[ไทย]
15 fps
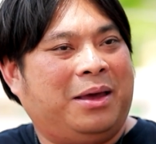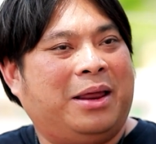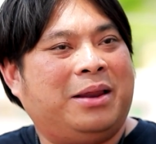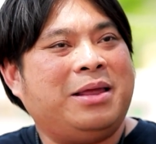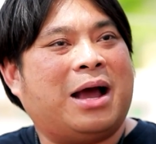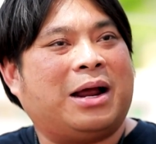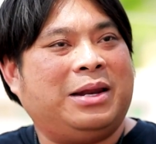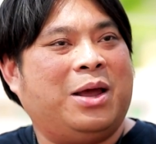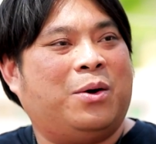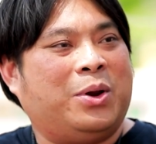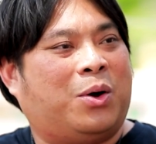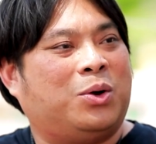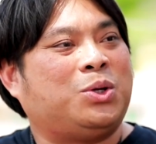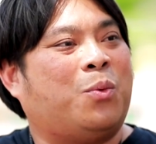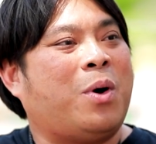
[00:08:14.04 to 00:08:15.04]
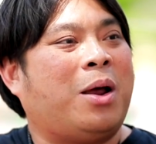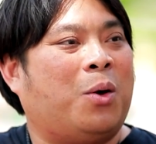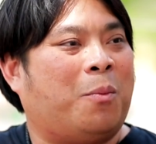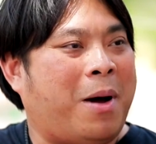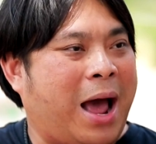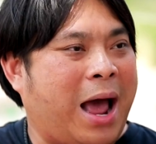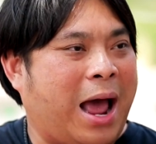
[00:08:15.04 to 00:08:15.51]
เห็นอย่างเดียวเดี๋ยวเขาจะว่า
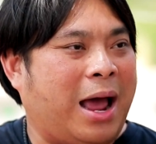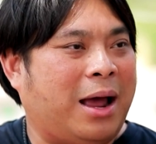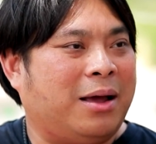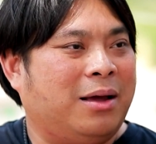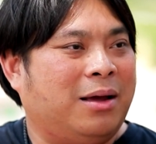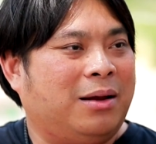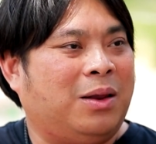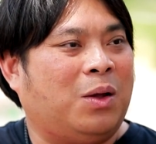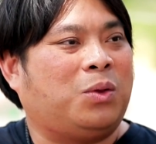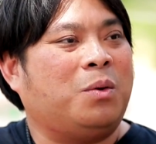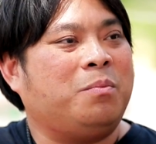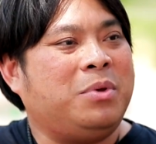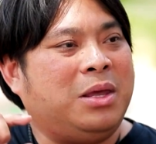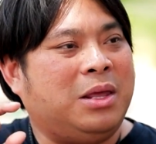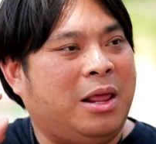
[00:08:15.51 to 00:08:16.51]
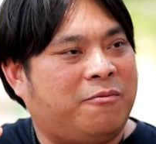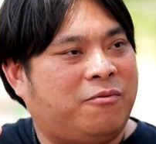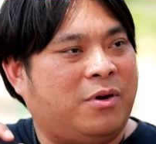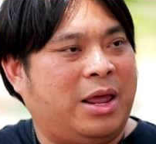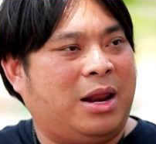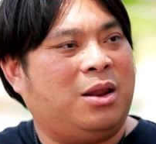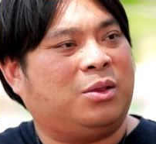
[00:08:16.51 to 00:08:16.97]
เราบ้าเราต้องมีเรฟ
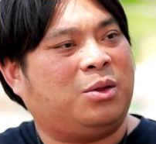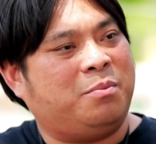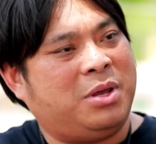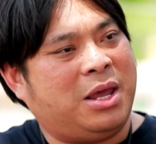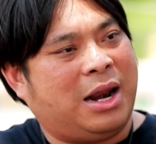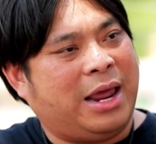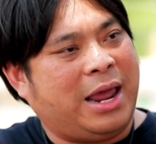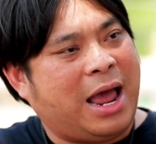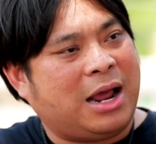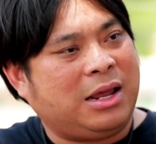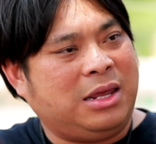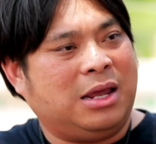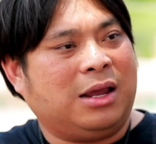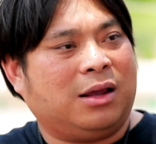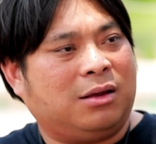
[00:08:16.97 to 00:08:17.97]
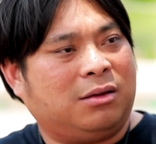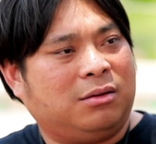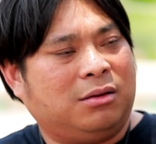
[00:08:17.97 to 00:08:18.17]
เฟอเรนซ์เราต้องมีอะไรอ้างอิง